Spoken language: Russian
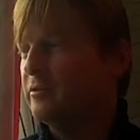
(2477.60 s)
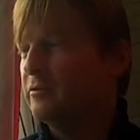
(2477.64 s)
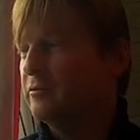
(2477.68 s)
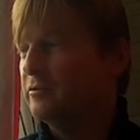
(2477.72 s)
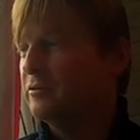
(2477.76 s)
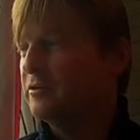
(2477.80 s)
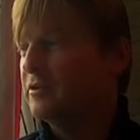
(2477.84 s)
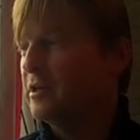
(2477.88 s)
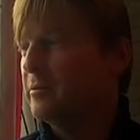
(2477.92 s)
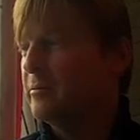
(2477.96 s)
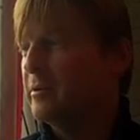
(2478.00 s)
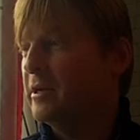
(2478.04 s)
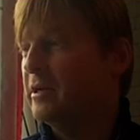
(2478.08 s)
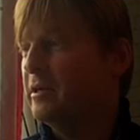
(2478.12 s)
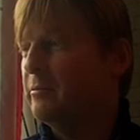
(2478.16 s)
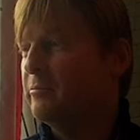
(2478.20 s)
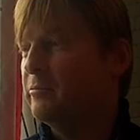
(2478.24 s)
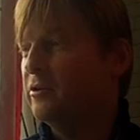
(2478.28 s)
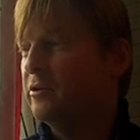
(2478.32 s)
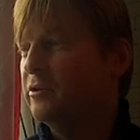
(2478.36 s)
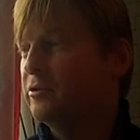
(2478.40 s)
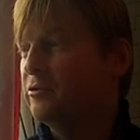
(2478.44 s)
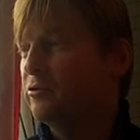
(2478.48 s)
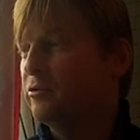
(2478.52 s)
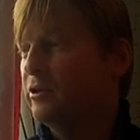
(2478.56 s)
с теми, они
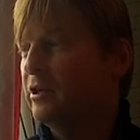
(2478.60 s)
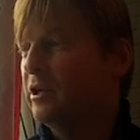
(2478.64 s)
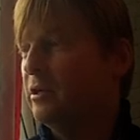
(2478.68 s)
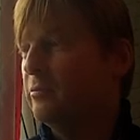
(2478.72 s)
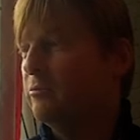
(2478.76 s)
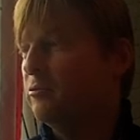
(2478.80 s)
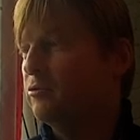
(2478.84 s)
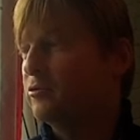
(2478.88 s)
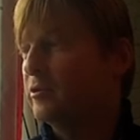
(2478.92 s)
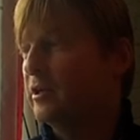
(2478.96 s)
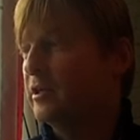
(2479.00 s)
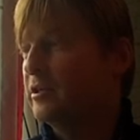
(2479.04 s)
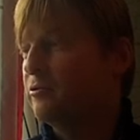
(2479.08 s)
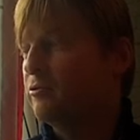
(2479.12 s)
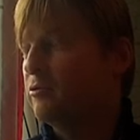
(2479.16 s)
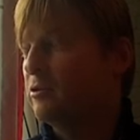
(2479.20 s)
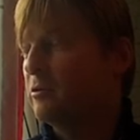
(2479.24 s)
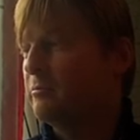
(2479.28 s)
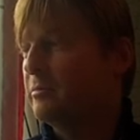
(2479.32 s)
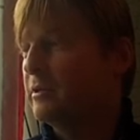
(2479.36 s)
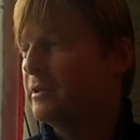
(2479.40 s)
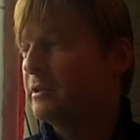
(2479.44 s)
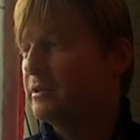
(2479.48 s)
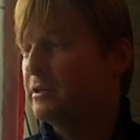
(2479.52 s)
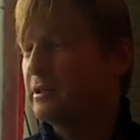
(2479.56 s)
были другие бузатеры.
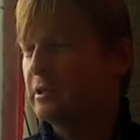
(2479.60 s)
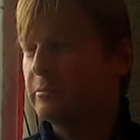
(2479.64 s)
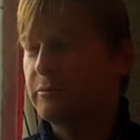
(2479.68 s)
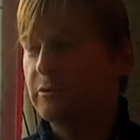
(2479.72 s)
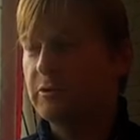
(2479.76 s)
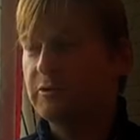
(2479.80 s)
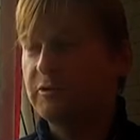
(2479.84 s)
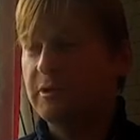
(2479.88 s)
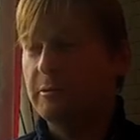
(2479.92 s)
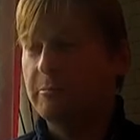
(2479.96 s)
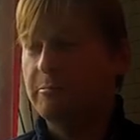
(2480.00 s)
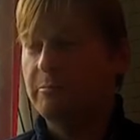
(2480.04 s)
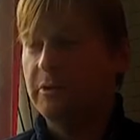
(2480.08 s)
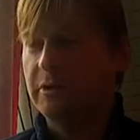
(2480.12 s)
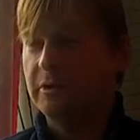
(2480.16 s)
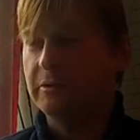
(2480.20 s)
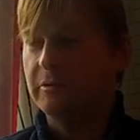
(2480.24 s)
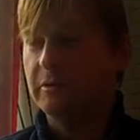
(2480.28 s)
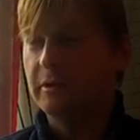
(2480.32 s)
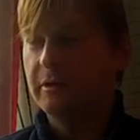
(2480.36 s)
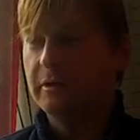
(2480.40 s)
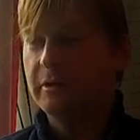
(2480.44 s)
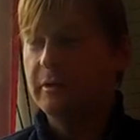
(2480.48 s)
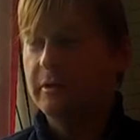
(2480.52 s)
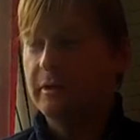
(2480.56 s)
Бентнер просто
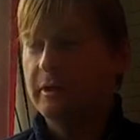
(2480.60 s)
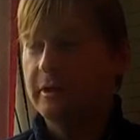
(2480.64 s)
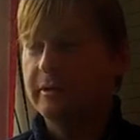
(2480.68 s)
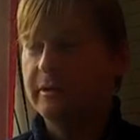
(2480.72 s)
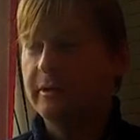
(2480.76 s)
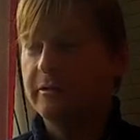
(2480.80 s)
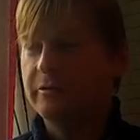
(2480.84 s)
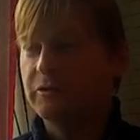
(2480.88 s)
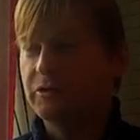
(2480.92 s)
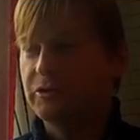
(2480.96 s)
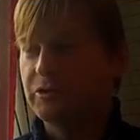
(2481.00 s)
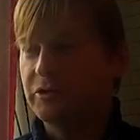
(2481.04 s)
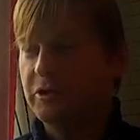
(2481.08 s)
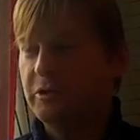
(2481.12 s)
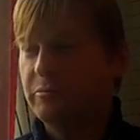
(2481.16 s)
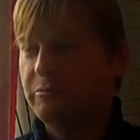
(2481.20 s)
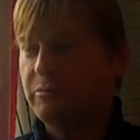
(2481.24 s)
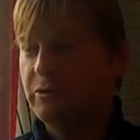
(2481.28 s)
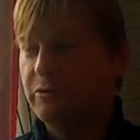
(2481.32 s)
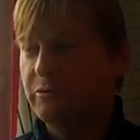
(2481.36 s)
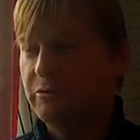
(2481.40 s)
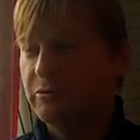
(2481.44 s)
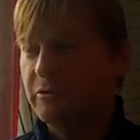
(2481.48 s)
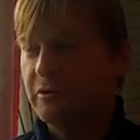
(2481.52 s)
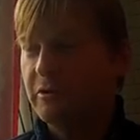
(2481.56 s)
пил, Роналдо же не
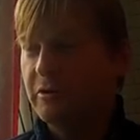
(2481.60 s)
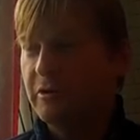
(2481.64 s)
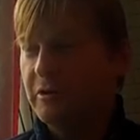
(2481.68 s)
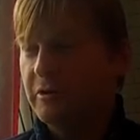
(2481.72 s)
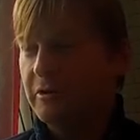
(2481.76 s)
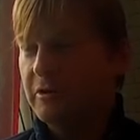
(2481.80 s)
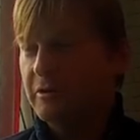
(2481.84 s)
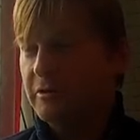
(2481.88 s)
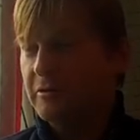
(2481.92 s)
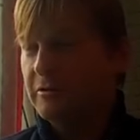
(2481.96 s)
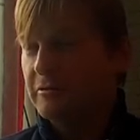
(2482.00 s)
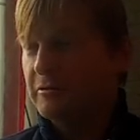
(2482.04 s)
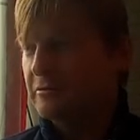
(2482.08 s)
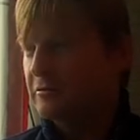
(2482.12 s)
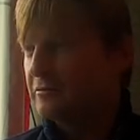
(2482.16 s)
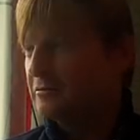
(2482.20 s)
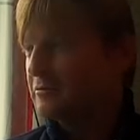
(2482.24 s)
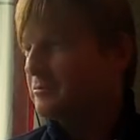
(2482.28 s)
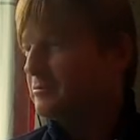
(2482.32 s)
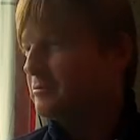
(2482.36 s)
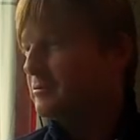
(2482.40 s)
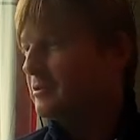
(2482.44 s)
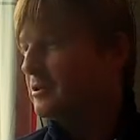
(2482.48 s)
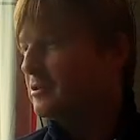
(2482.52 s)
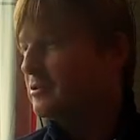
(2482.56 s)
пьет. Э,
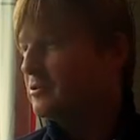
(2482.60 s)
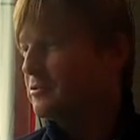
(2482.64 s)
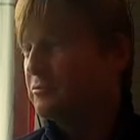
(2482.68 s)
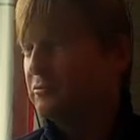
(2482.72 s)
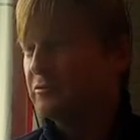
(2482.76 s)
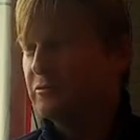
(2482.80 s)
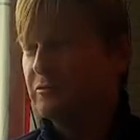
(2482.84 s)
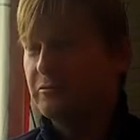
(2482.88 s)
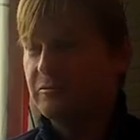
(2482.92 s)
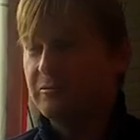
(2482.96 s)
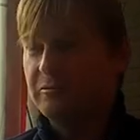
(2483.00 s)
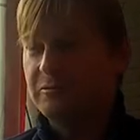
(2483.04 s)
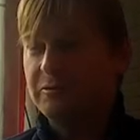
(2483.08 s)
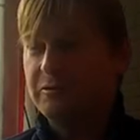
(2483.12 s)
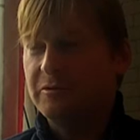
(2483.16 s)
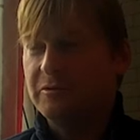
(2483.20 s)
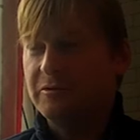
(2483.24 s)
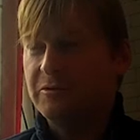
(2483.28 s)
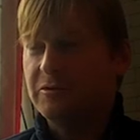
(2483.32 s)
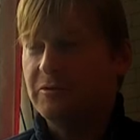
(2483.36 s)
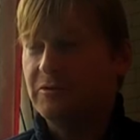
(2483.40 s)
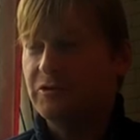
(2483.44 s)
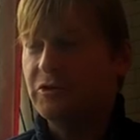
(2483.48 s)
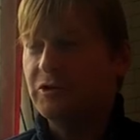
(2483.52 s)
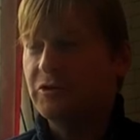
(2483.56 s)
поэтому
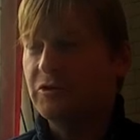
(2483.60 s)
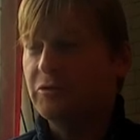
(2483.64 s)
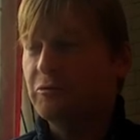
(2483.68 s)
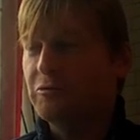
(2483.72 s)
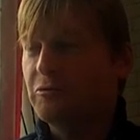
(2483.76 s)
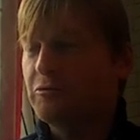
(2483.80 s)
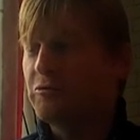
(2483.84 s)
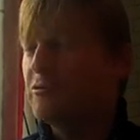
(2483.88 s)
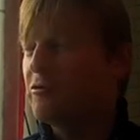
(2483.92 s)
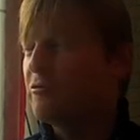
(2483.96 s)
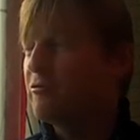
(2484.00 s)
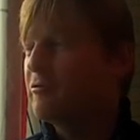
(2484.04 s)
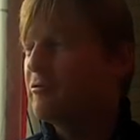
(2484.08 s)
совершенно ну, другого... Тем не